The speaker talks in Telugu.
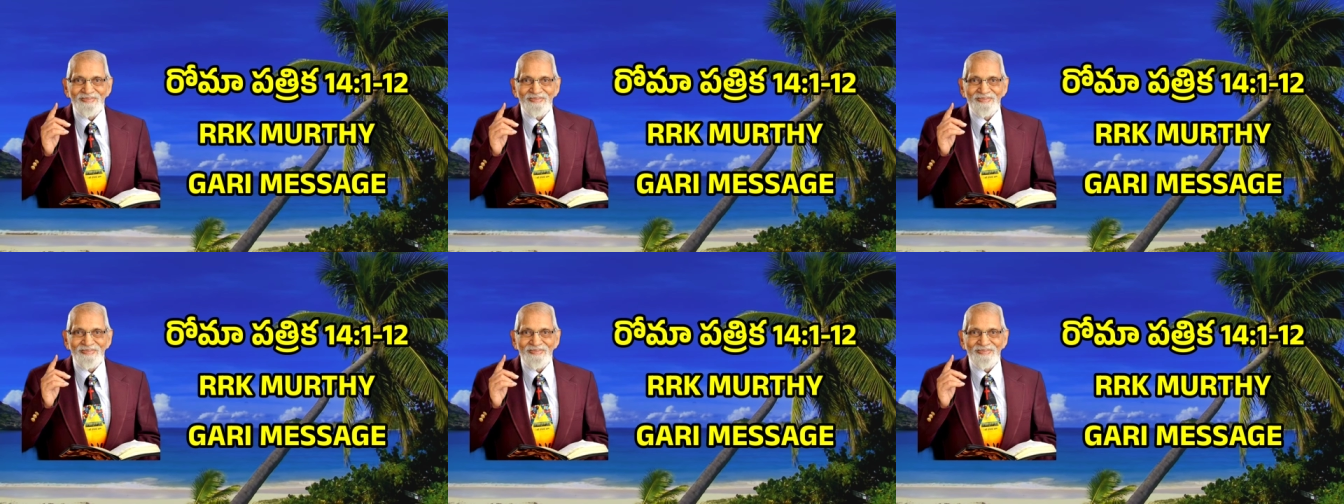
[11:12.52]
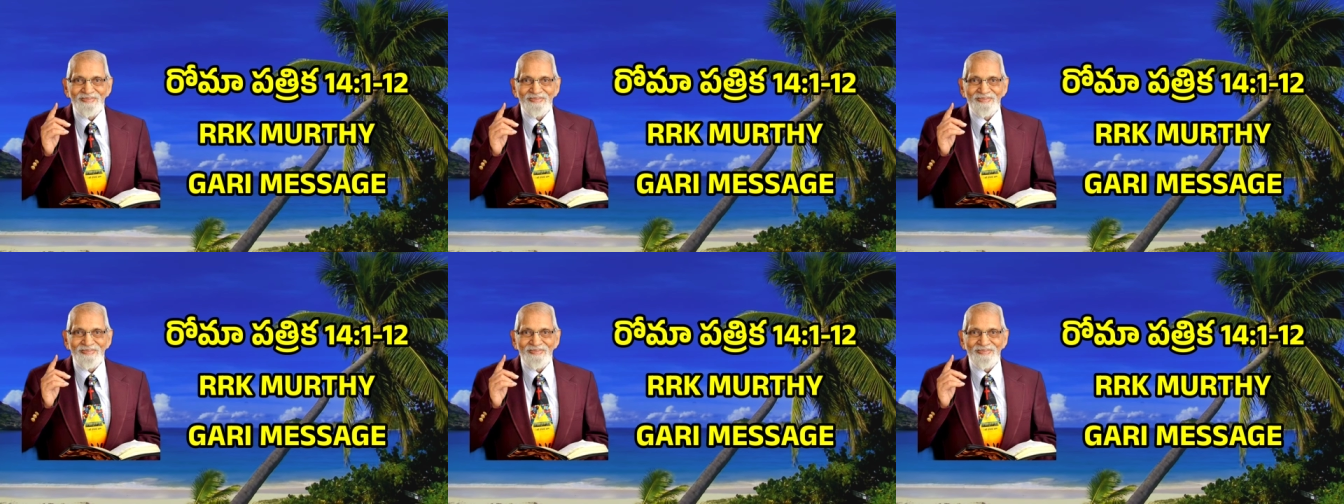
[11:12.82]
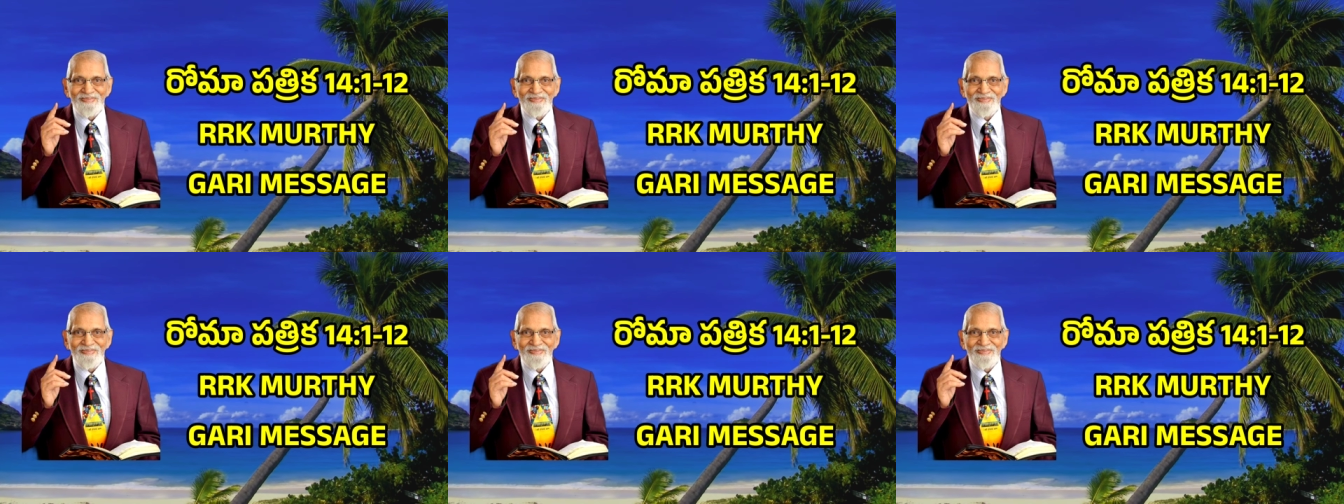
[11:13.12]

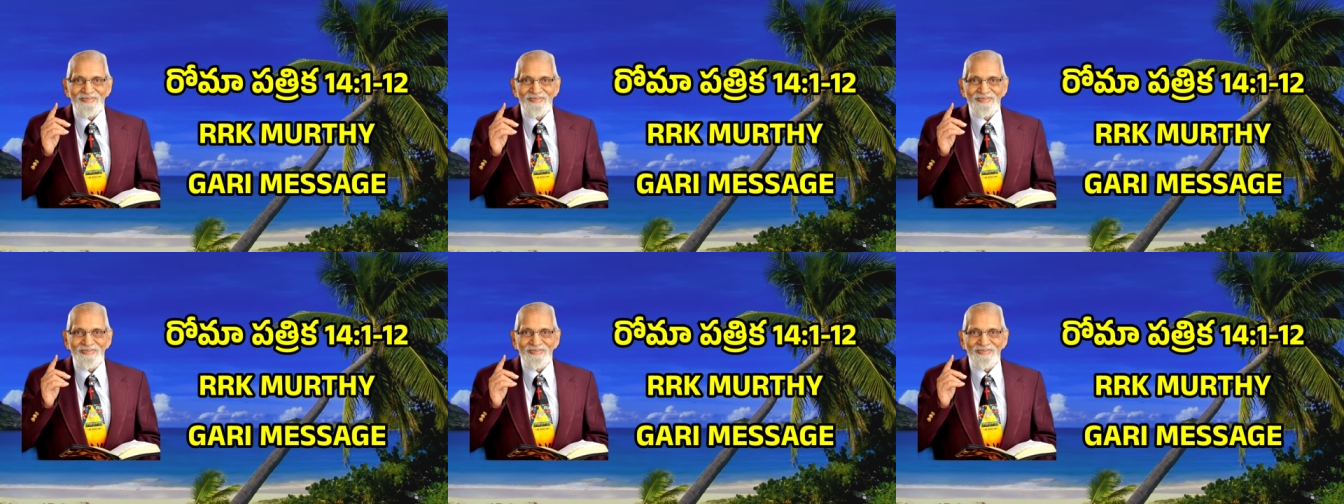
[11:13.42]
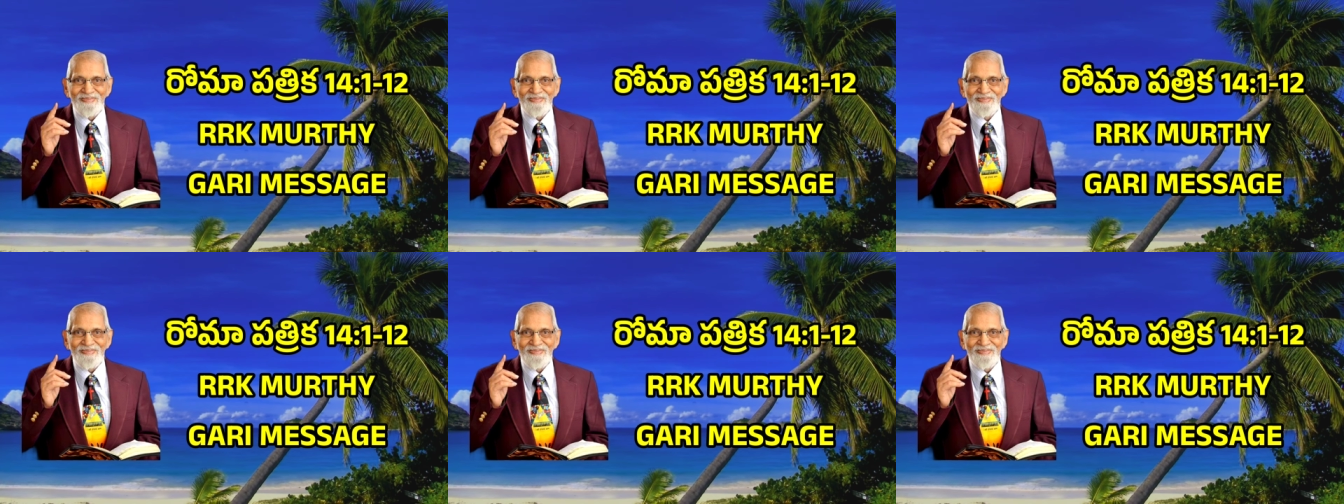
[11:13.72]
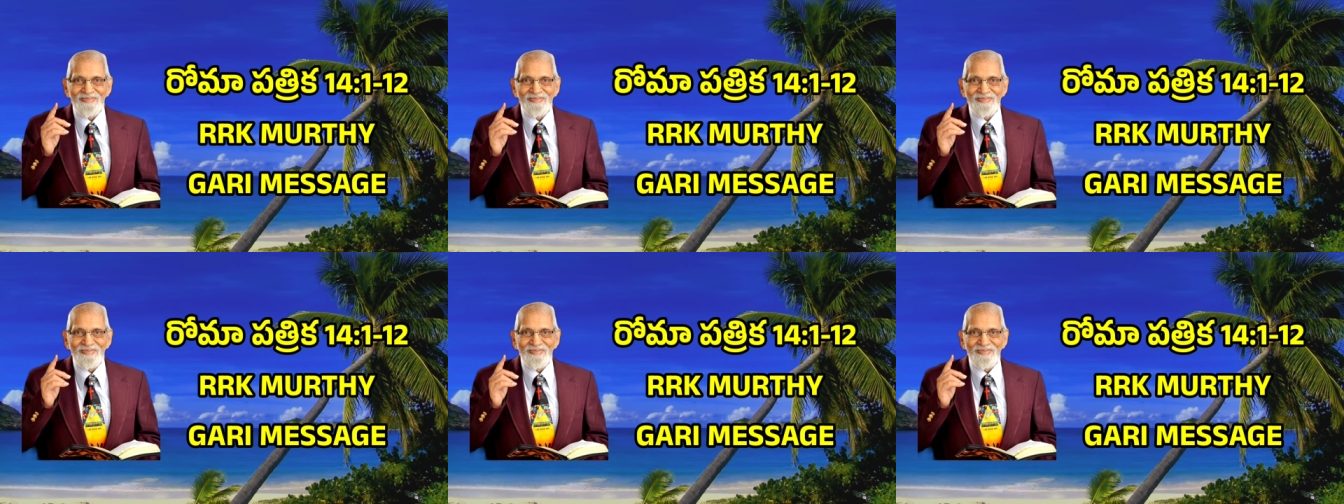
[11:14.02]
యోహాను అక్కడికి
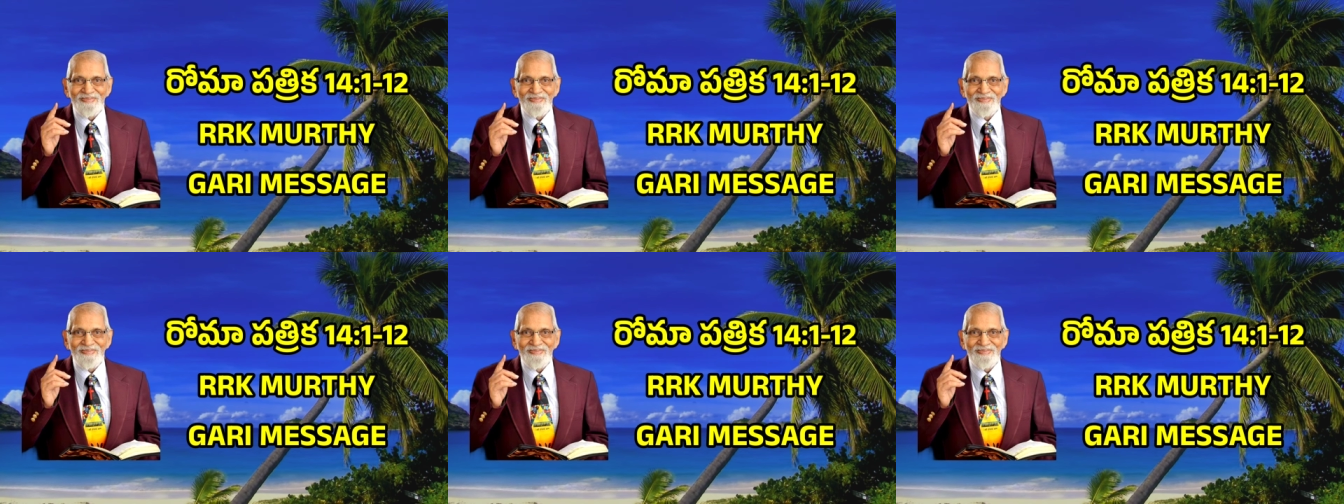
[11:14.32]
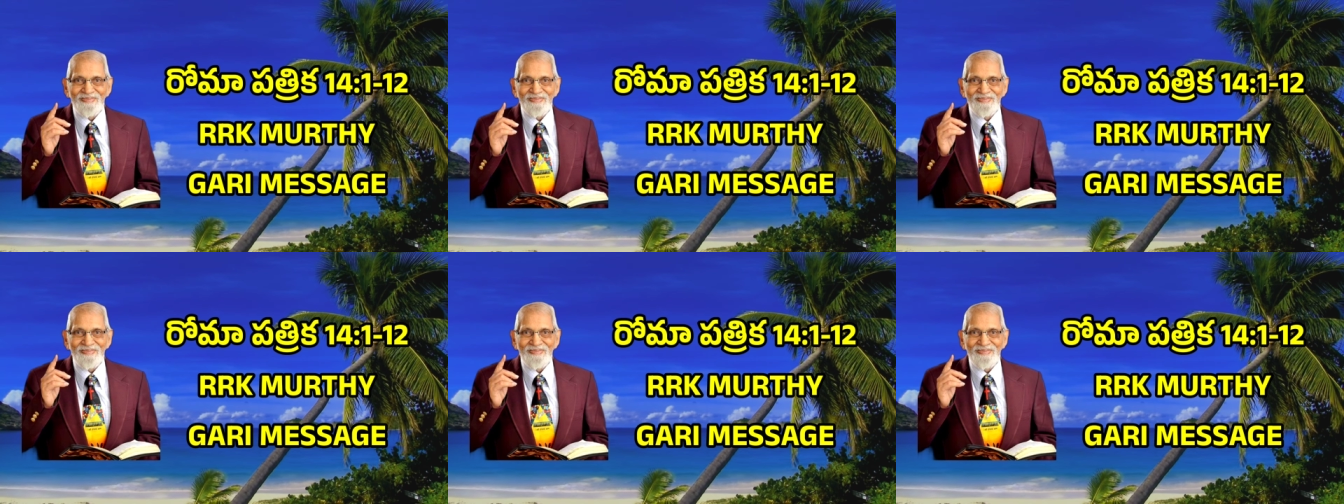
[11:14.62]
వెళ్ళాడు